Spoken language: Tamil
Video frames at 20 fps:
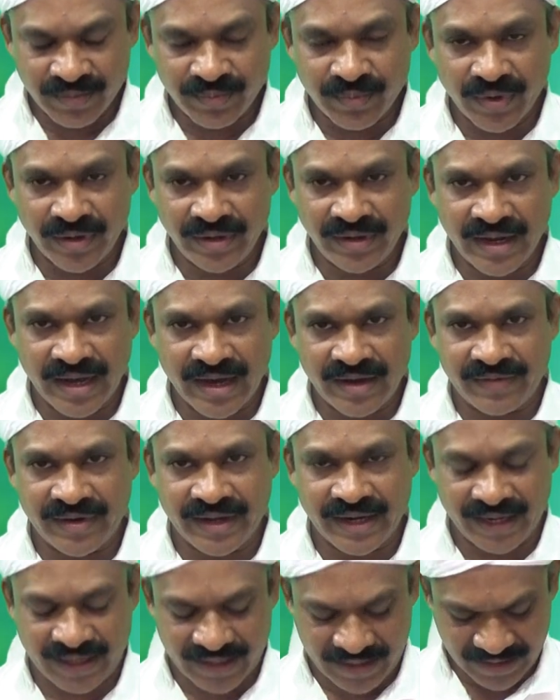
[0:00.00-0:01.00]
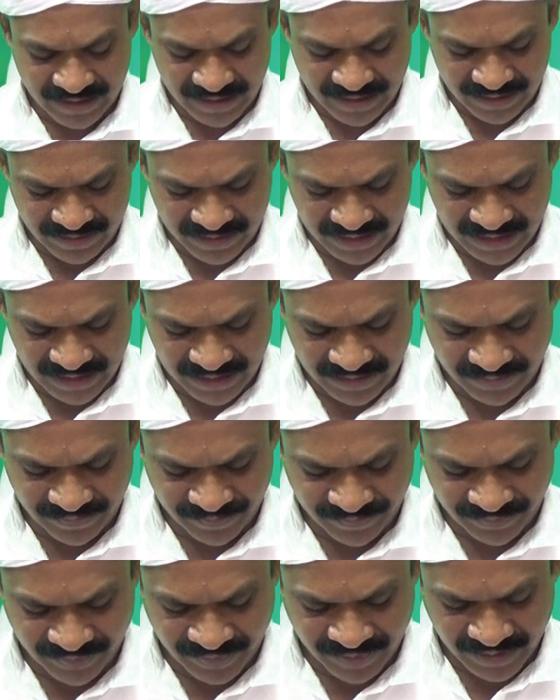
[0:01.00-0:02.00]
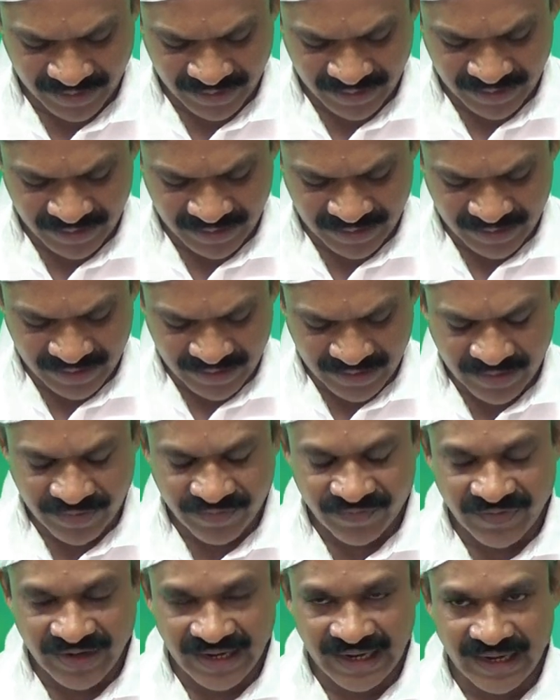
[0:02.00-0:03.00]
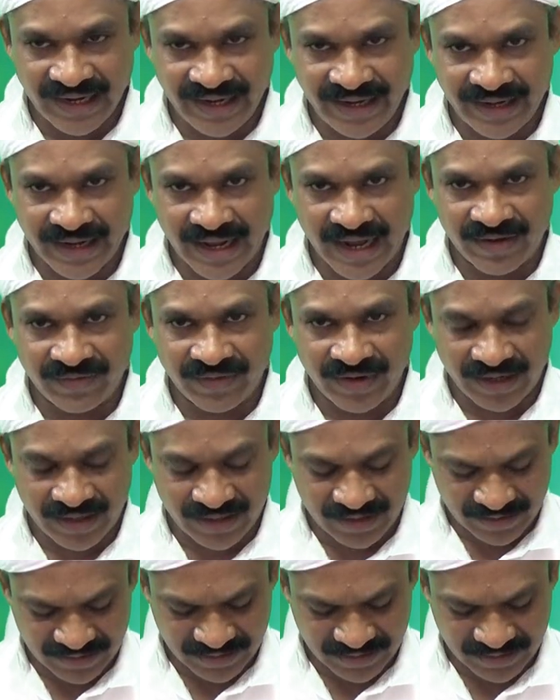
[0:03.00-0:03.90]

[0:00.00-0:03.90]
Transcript: பொன் ஆவாரை இது வந்து வெள்ளை நாவல்